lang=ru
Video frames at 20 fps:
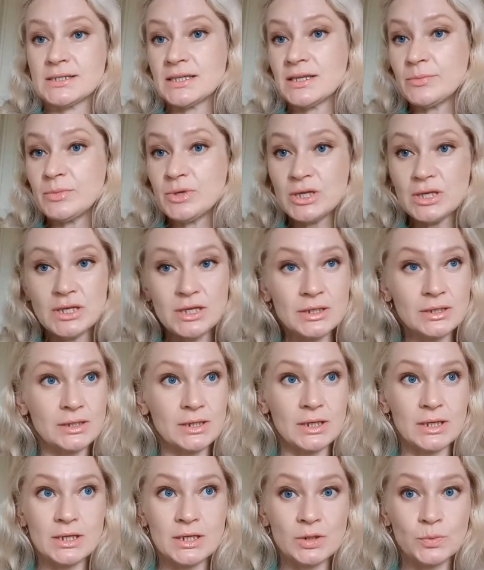
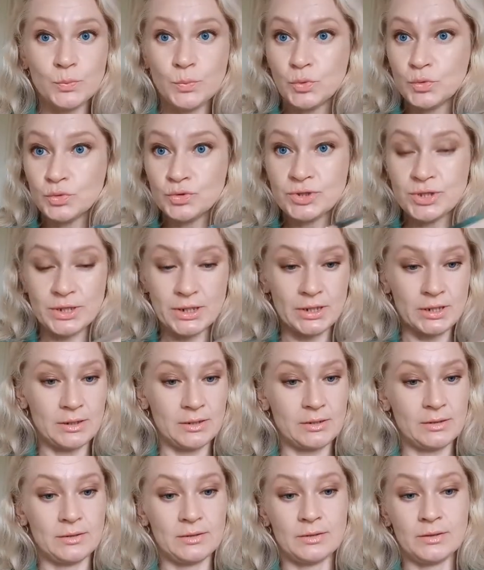знаменитая их
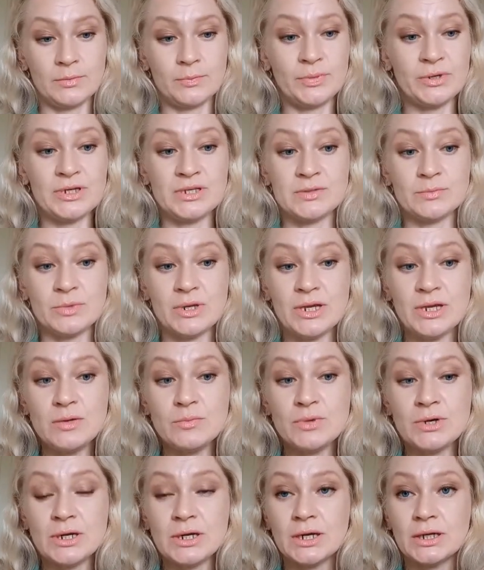пудра призм
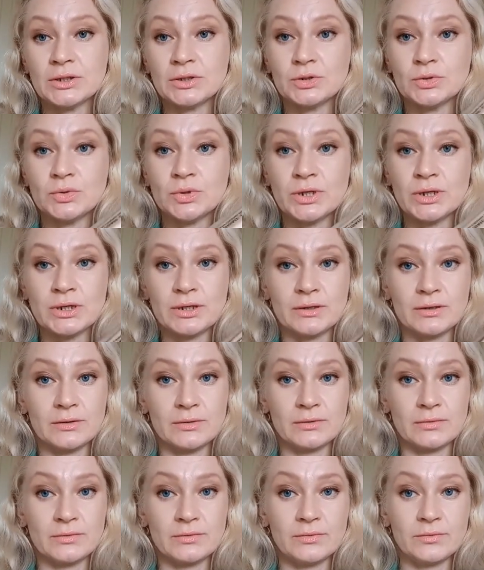Libre, которая,
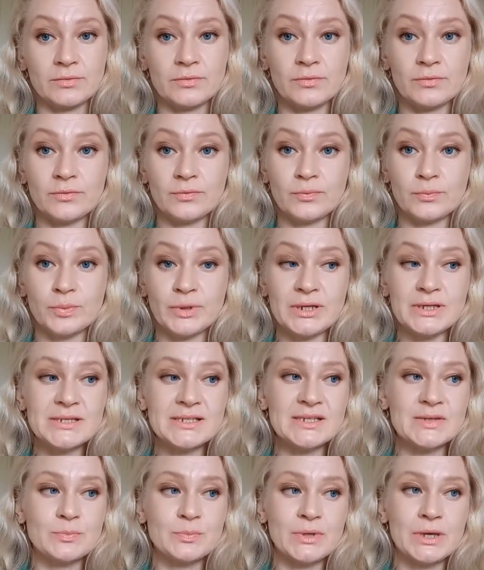в
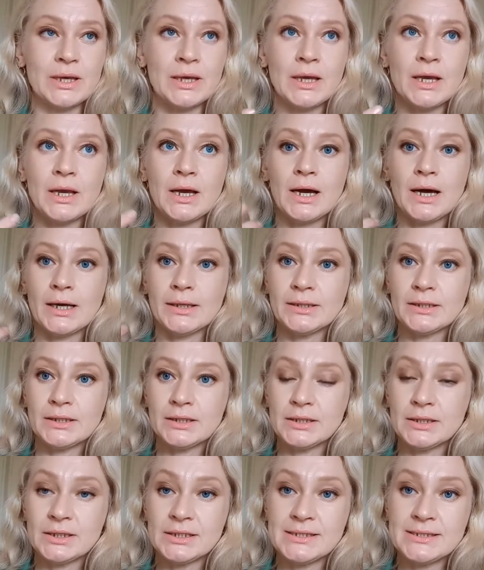принципе, она и
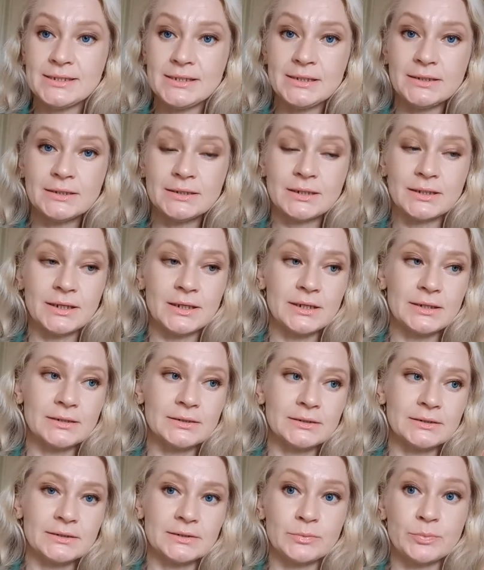гласит
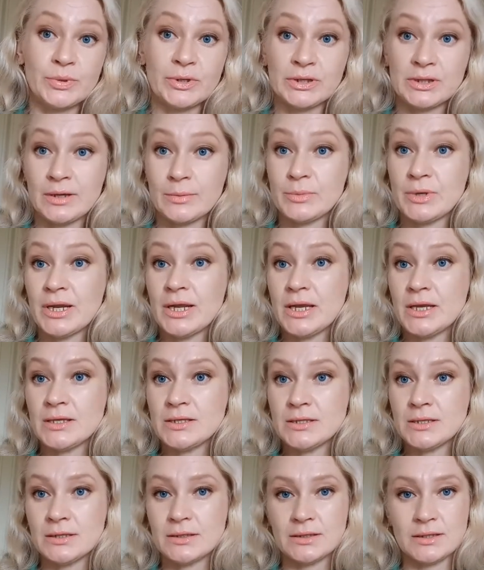как
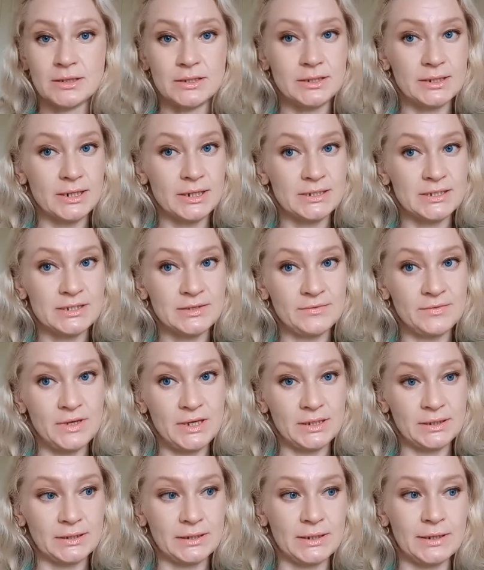преломление игра
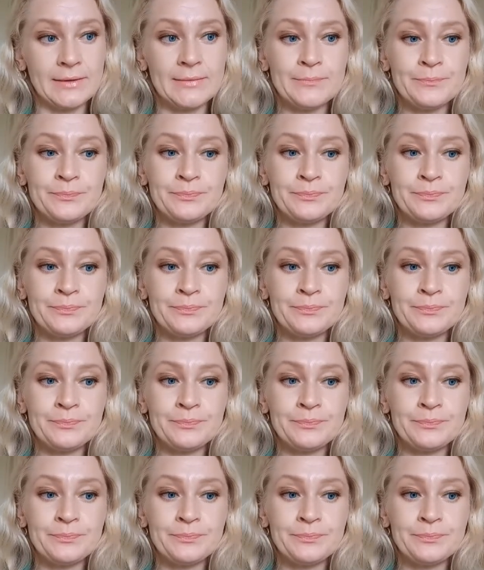света.